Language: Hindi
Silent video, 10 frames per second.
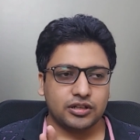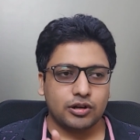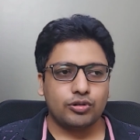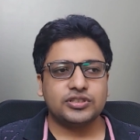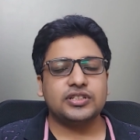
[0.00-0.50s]

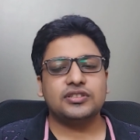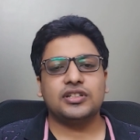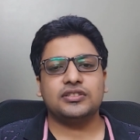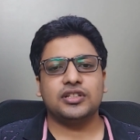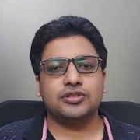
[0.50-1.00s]
क्लोजेस्ट
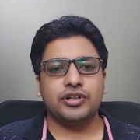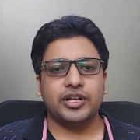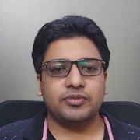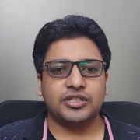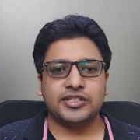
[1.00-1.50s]
रास्ता जो
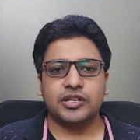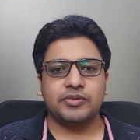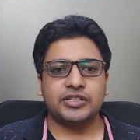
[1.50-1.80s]
डीएमआरसी के